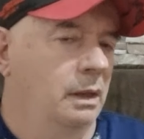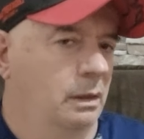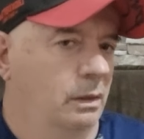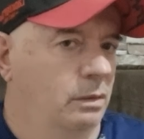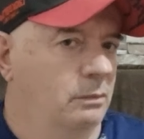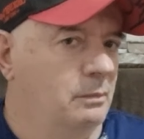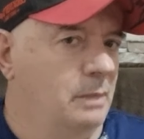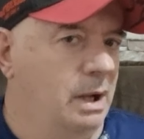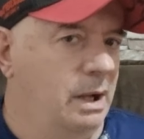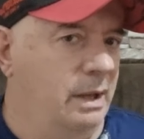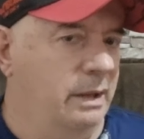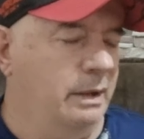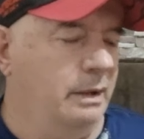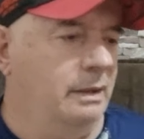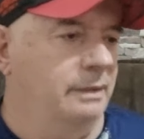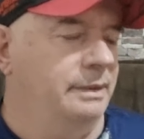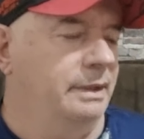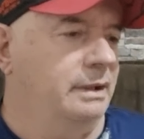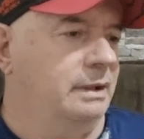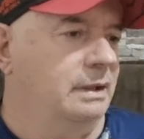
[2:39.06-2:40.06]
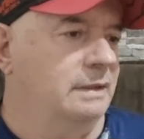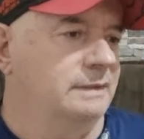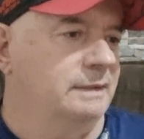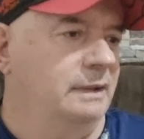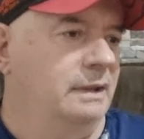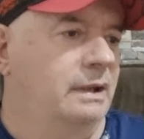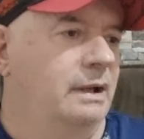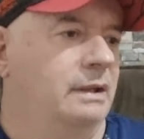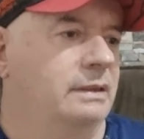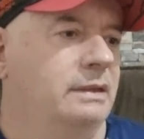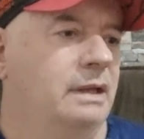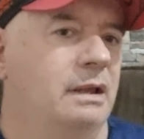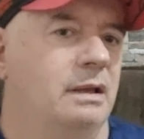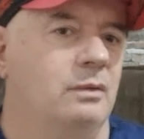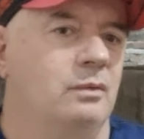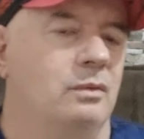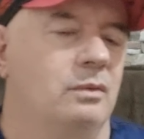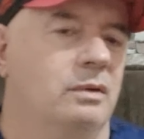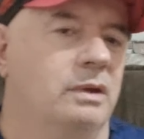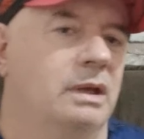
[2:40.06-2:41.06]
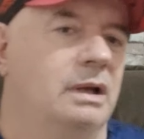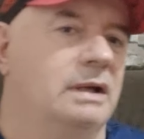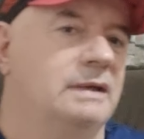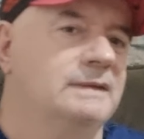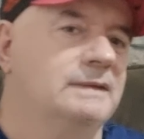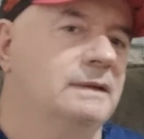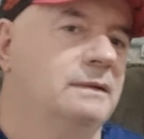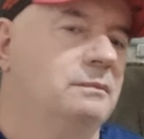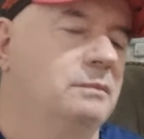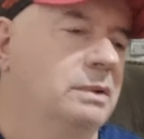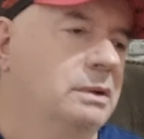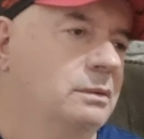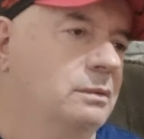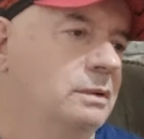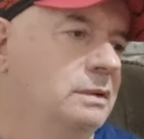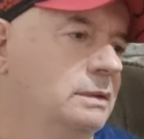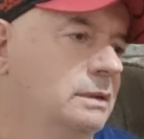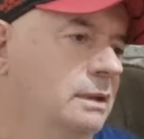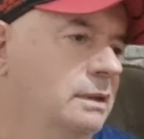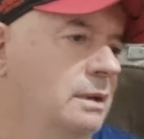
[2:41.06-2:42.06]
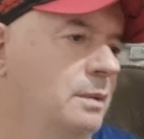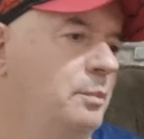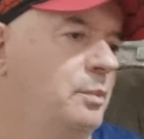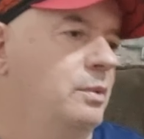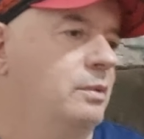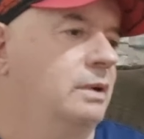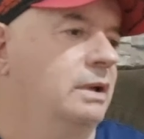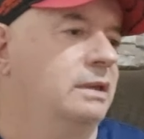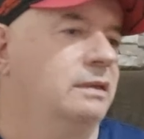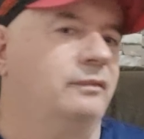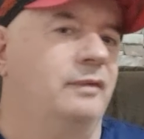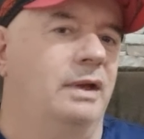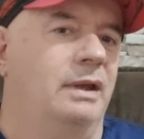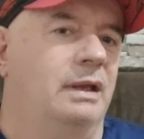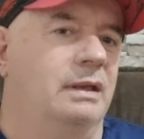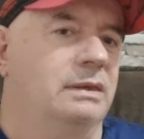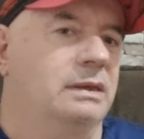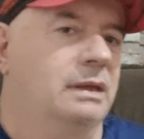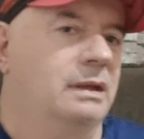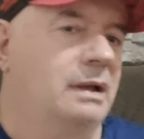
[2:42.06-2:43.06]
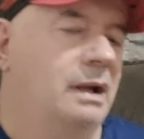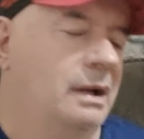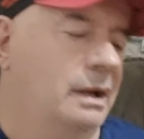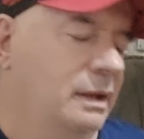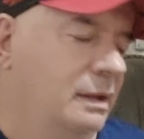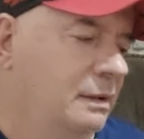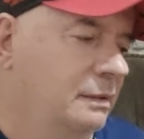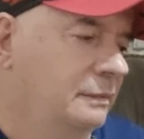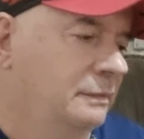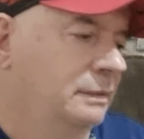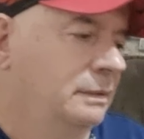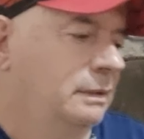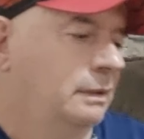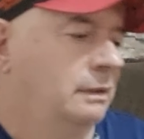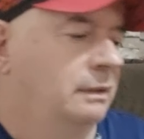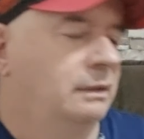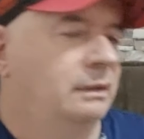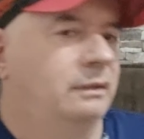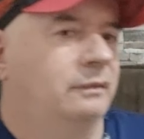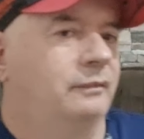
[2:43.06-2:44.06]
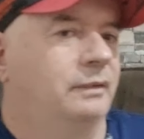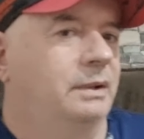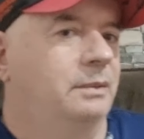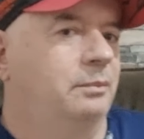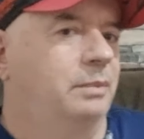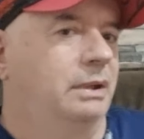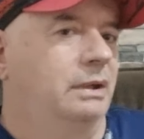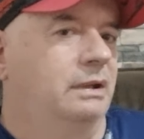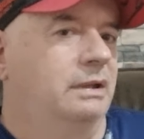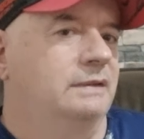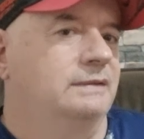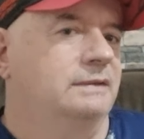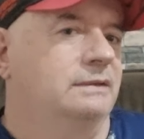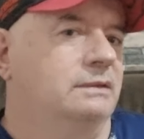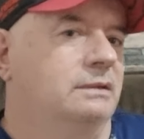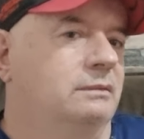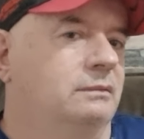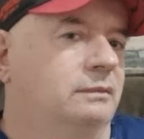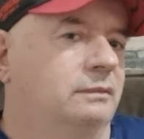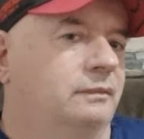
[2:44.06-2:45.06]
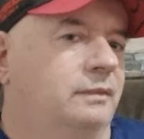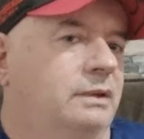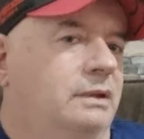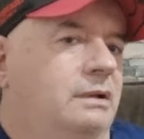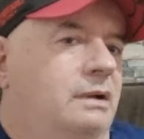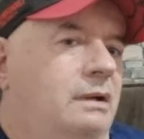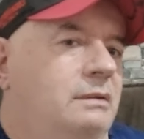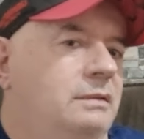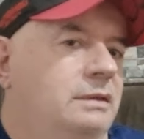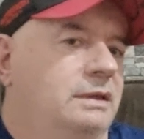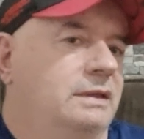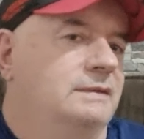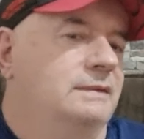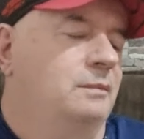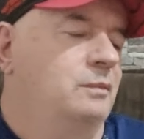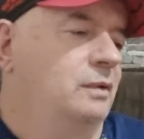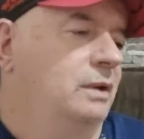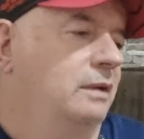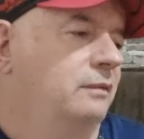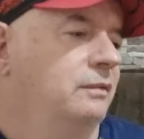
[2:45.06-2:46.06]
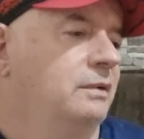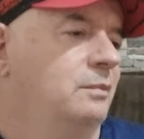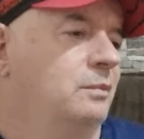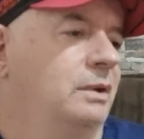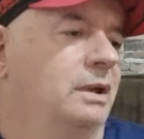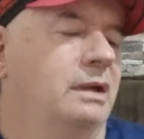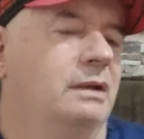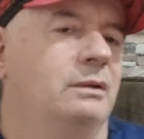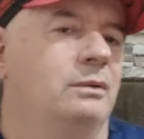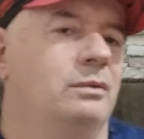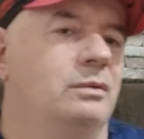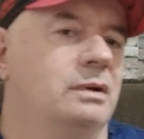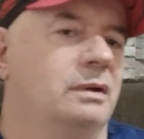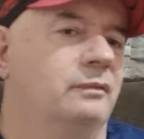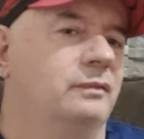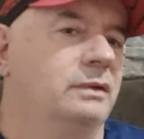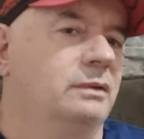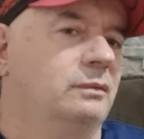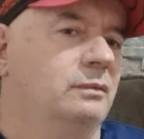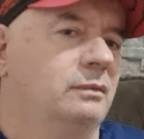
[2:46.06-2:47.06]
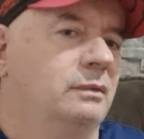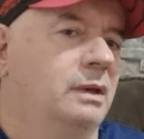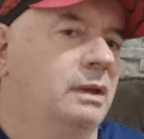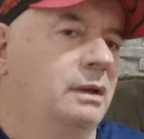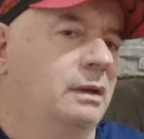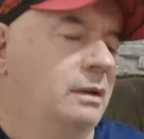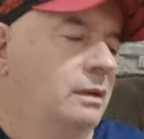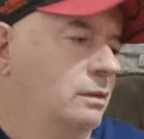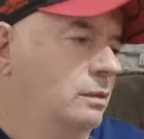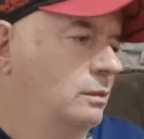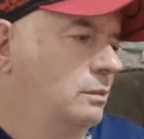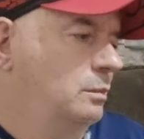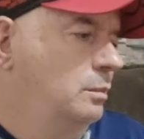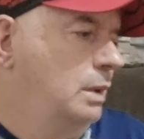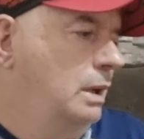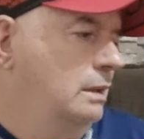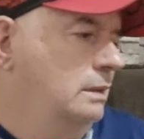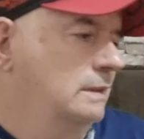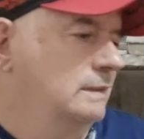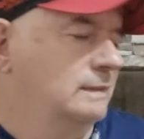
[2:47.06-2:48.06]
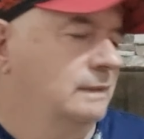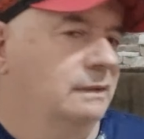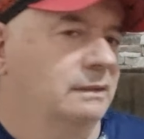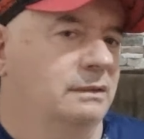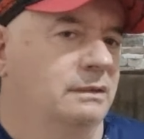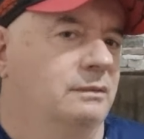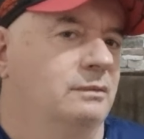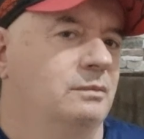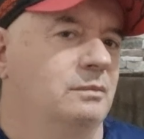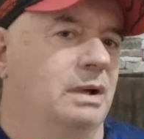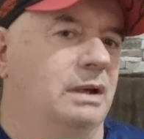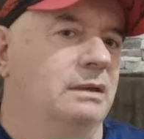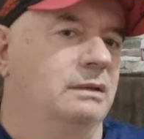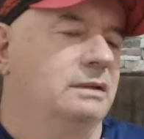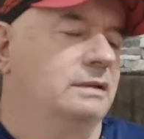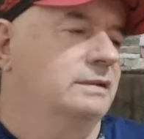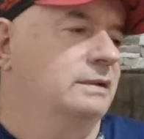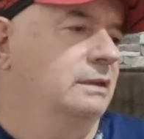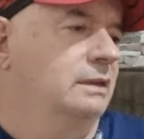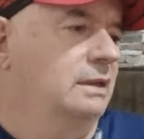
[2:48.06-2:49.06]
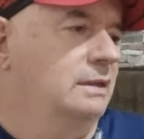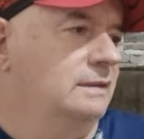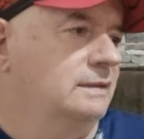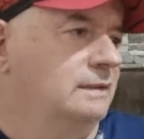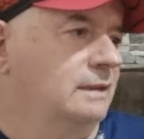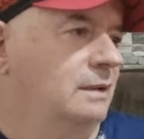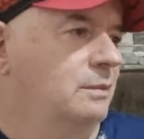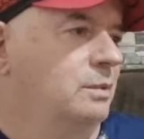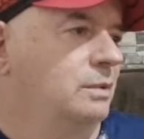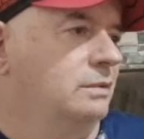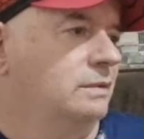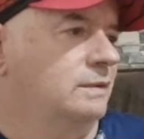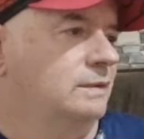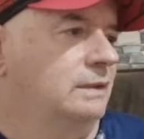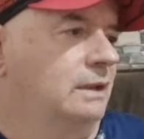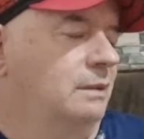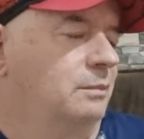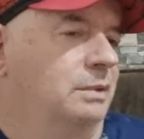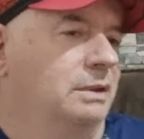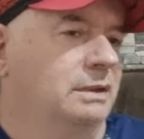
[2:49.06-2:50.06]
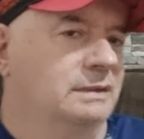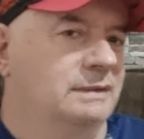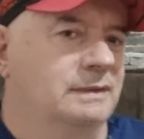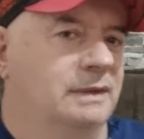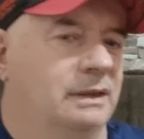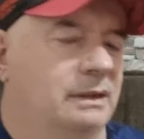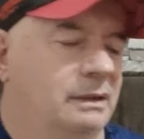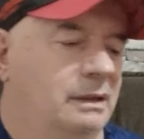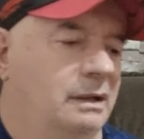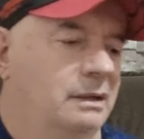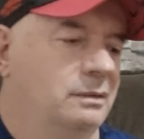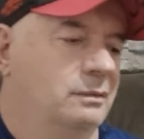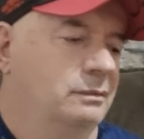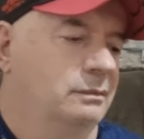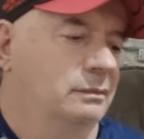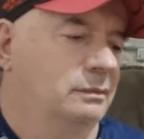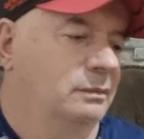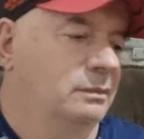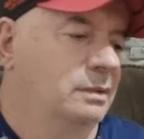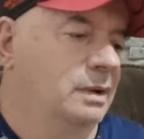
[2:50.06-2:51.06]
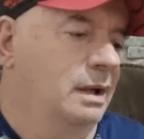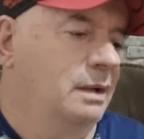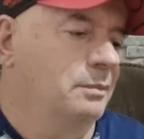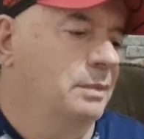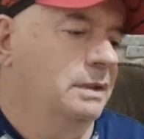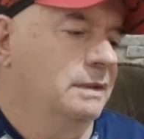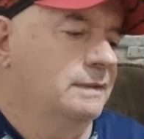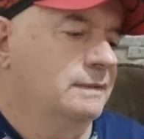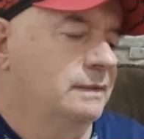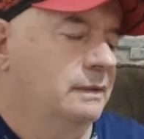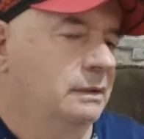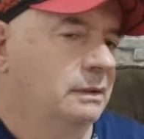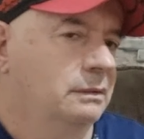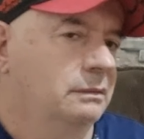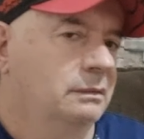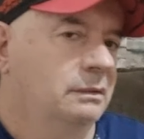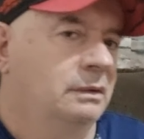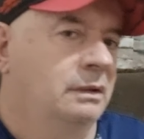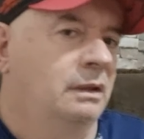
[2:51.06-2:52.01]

numa área lá da casa lá, ela tá lá, coloquei ração e coisa, daqui a pouco a gente vai lá dengar ela. falei, beleza, então. Caramba, que essa mulher vem? a mulher é louca, vem num, num bar desse aqui, um marido acho que nem sabe, eu sabe, sei lá, é um lugar meio estranho.